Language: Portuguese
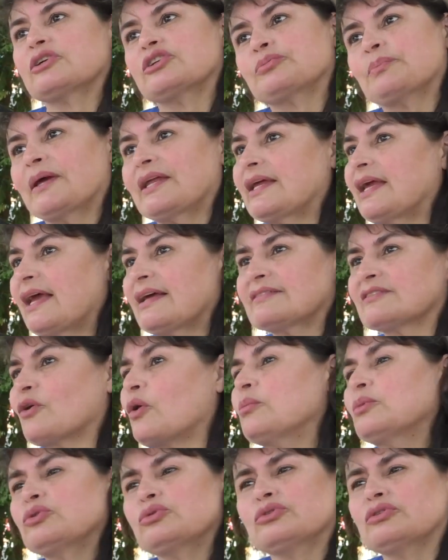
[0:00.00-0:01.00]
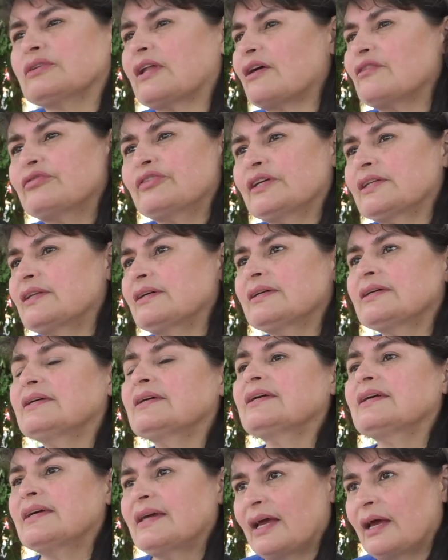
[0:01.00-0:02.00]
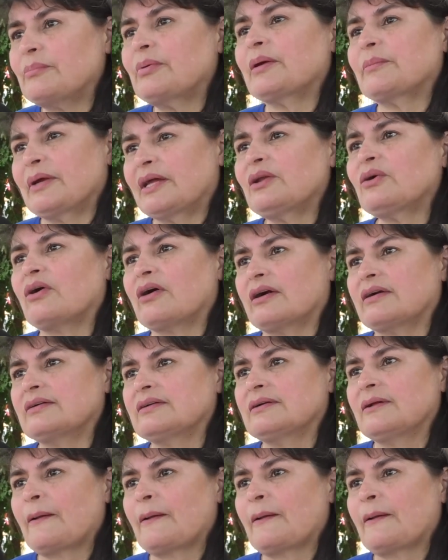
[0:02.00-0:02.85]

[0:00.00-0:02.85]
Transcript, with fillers: A experiência, como tudo na vida, é bem melhor.